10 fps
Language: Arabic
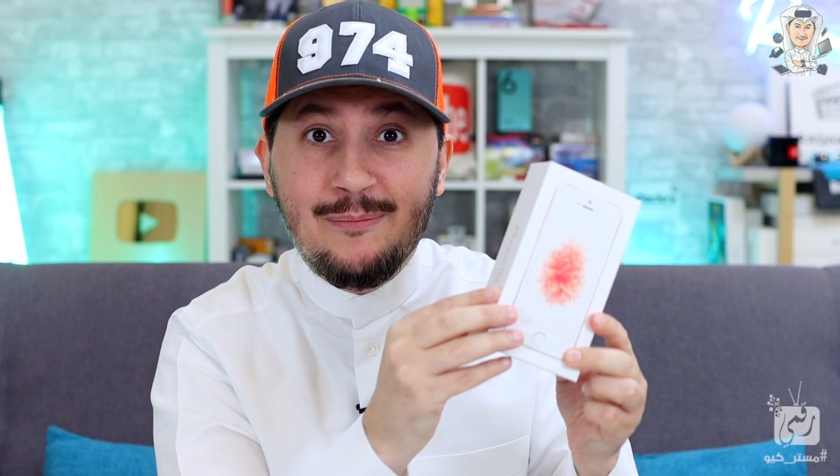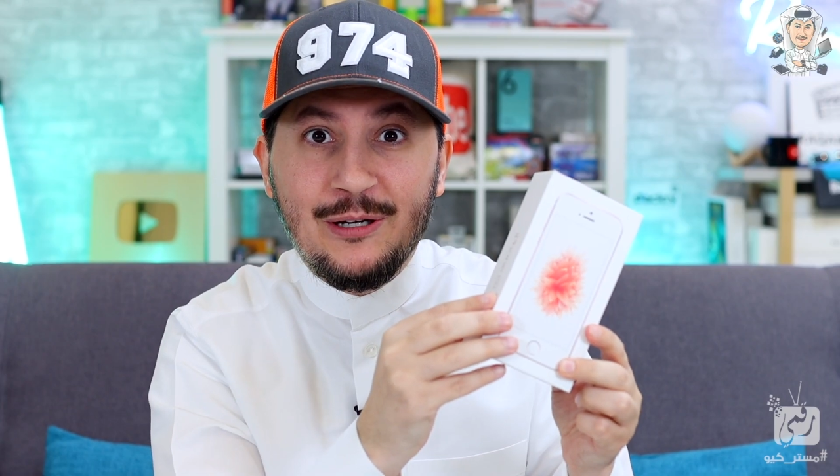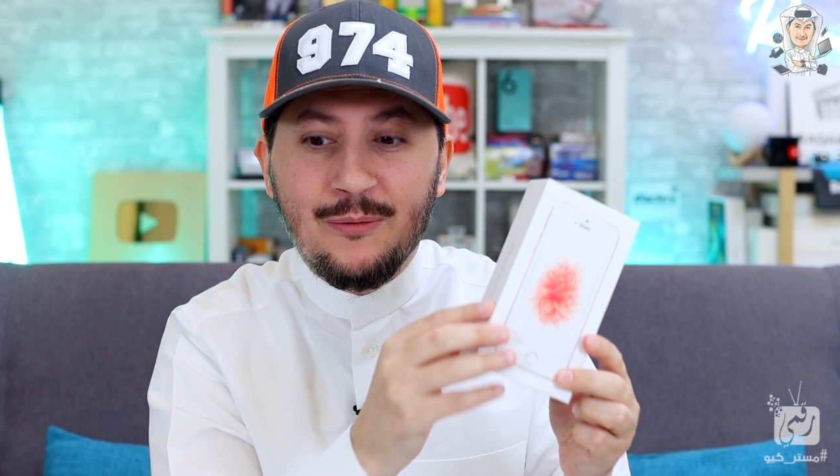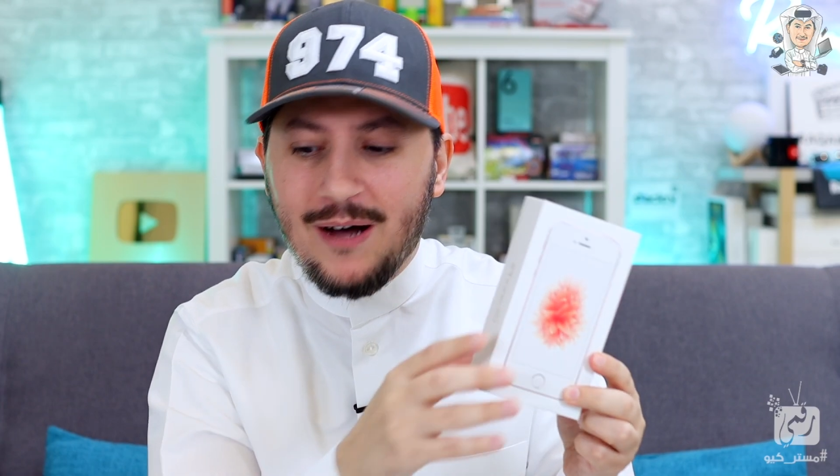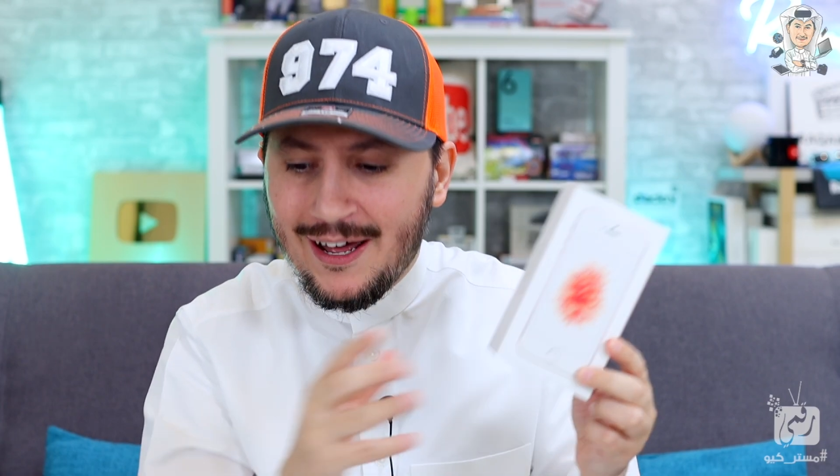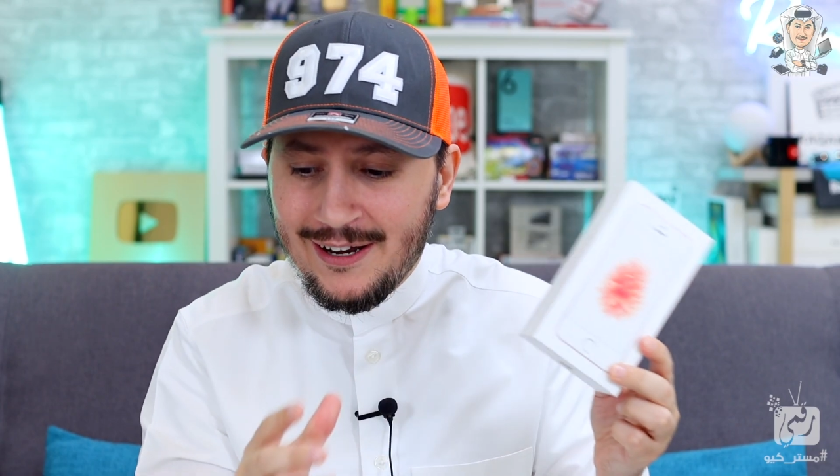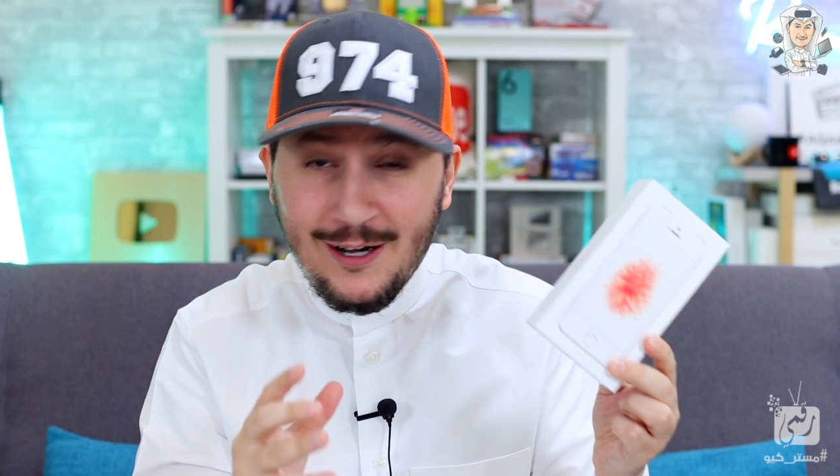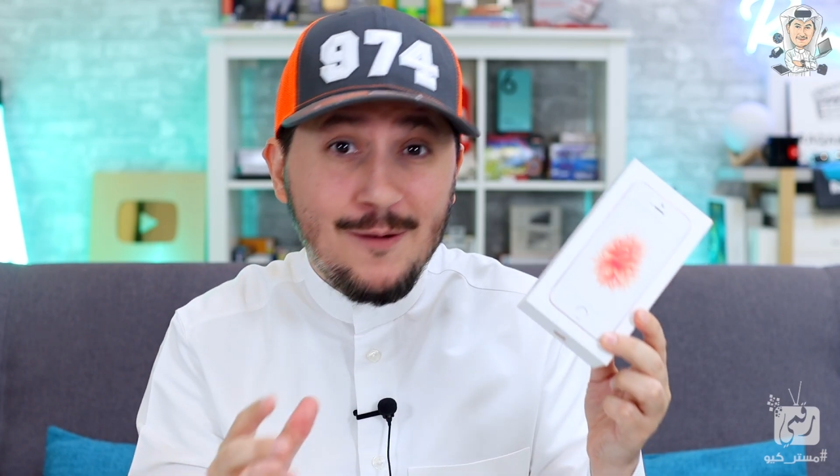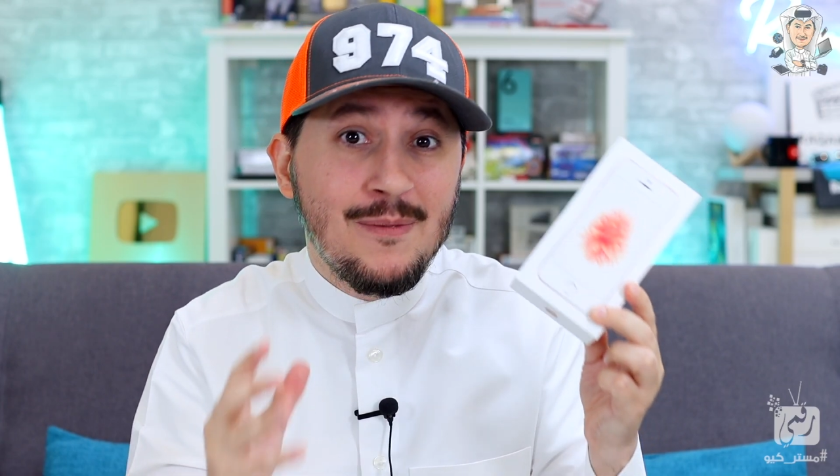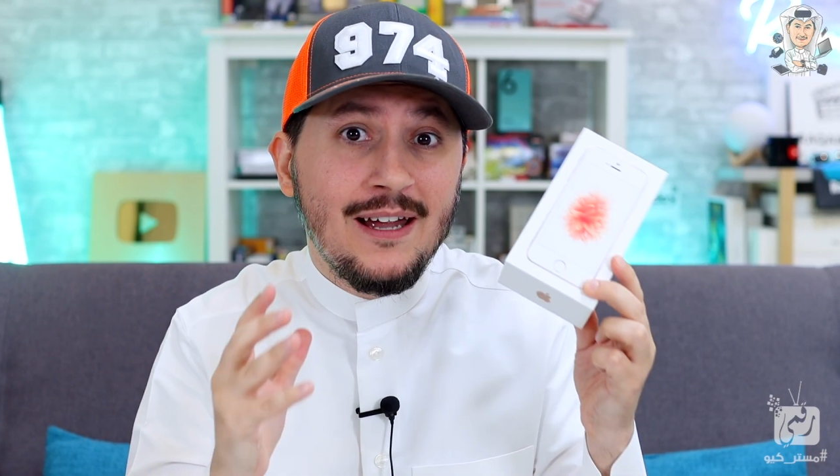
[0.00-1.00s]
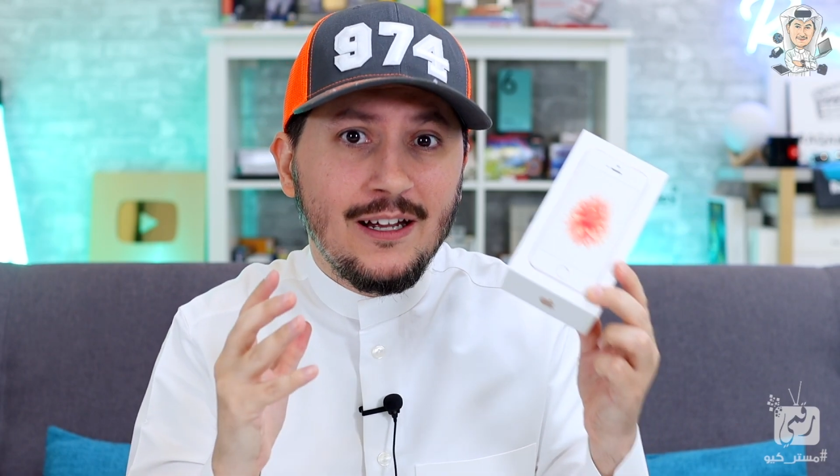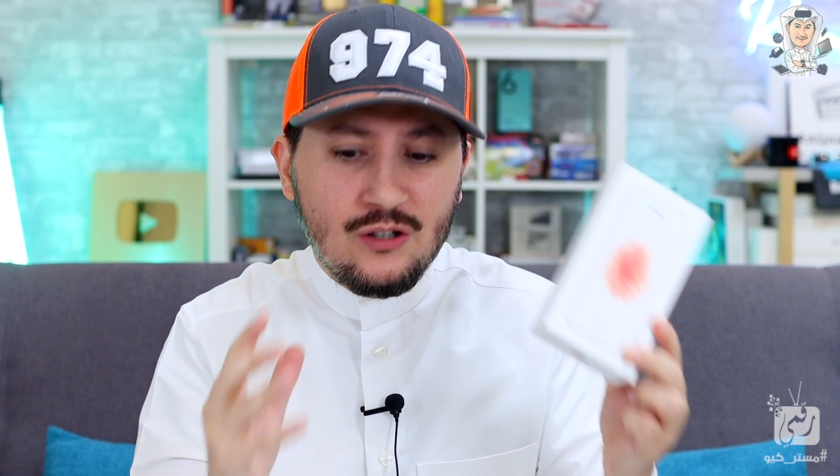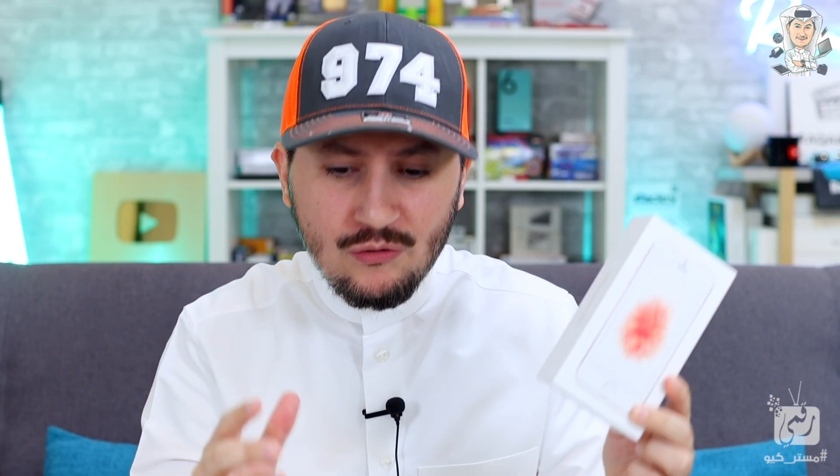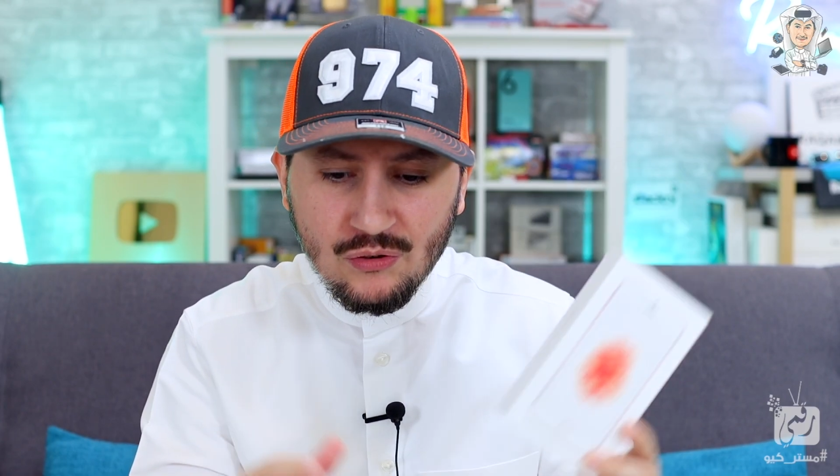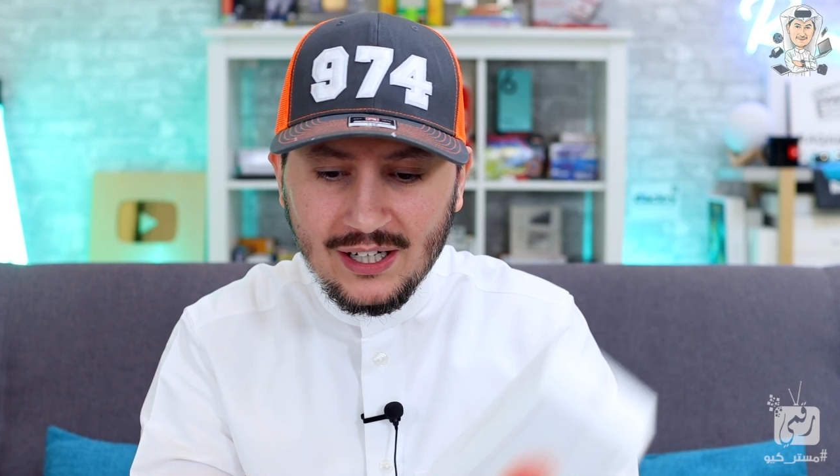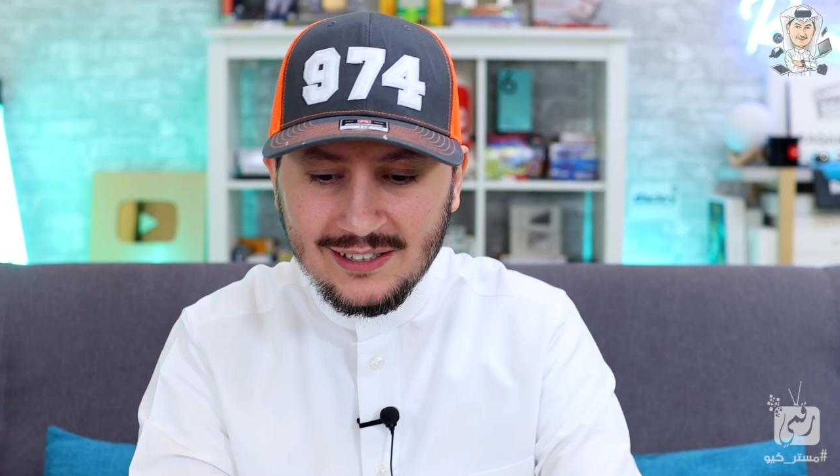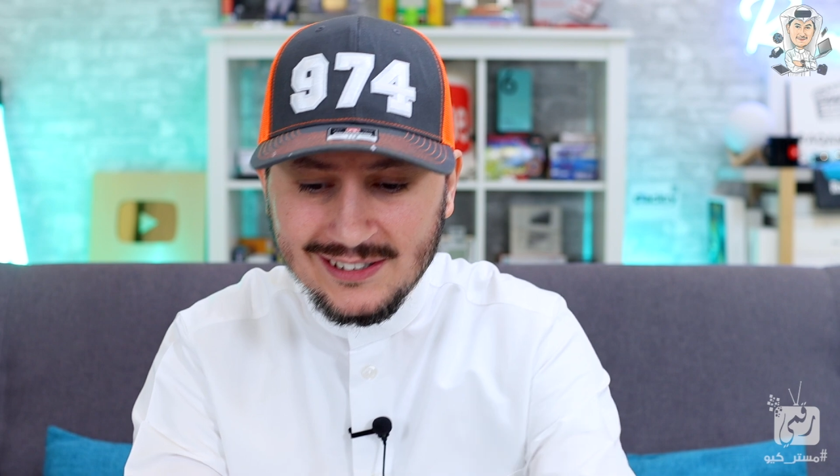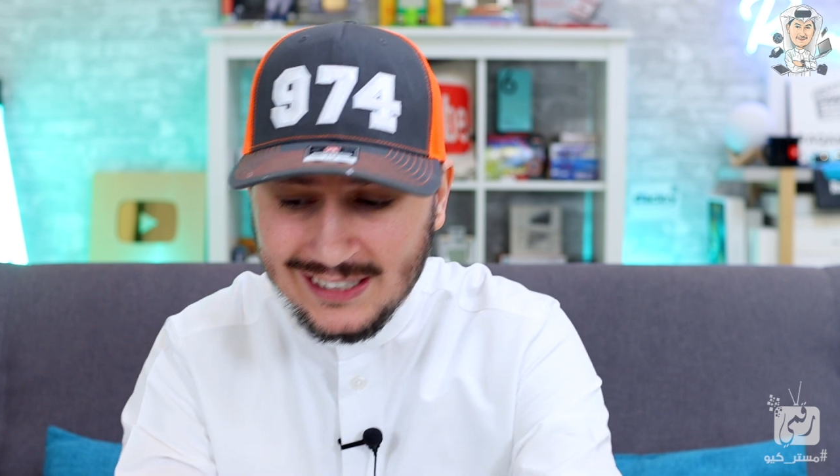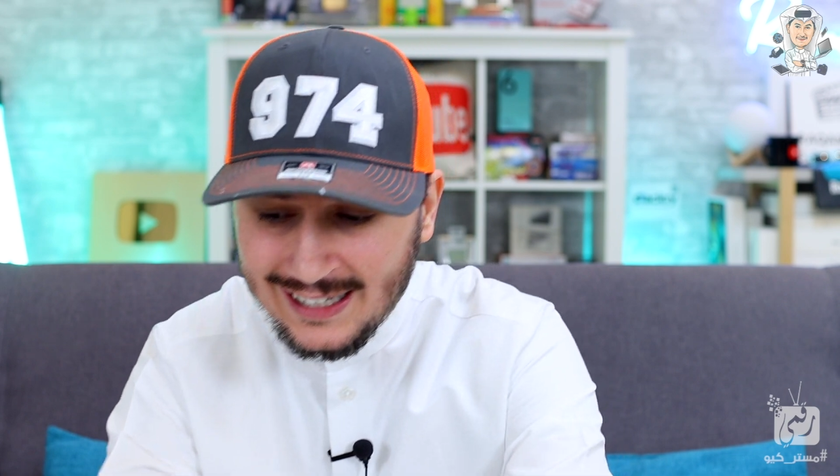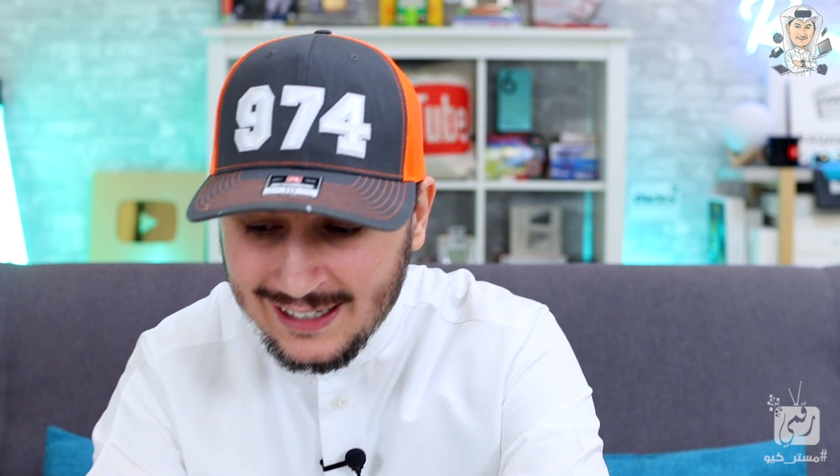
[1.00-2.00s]
منهم انا احب التلفونات
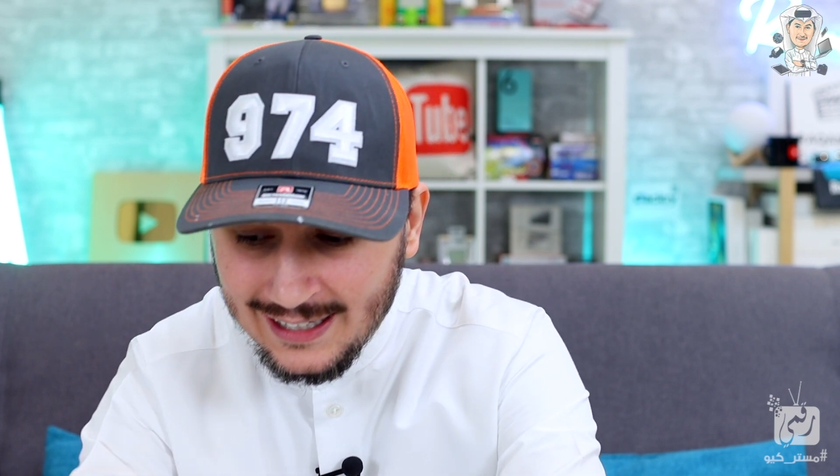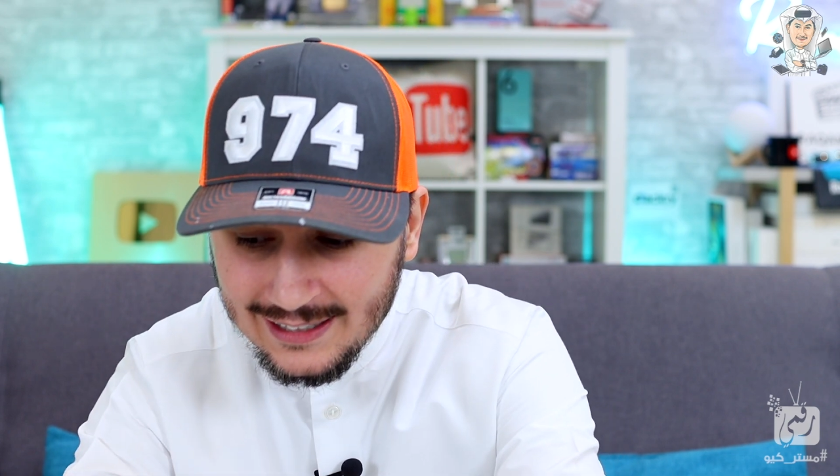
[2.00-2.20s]
الصغيرة